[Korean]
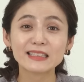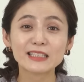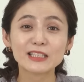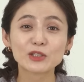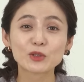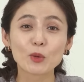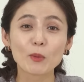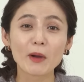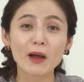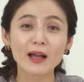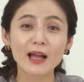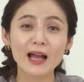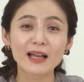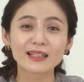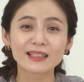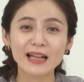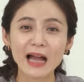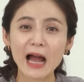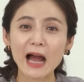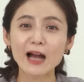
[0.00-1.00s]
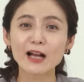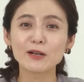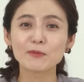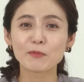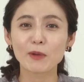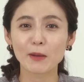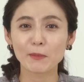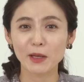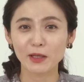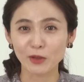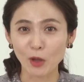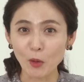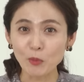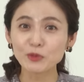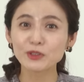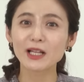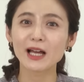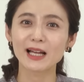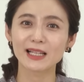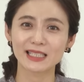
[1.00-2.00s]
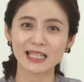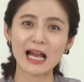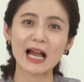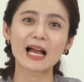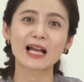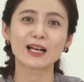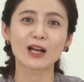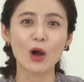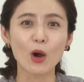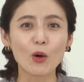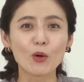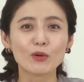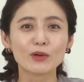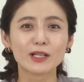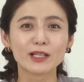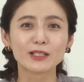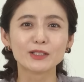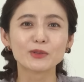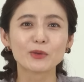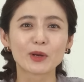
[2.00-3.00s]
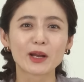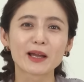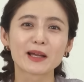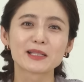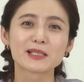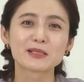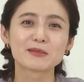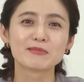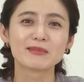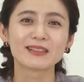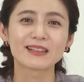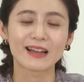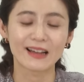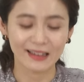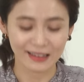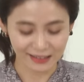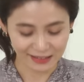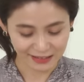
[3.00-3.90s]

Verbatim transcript: 늘 도망가는 가을밤에 너무나 잘 어울리는 노래 같습니다.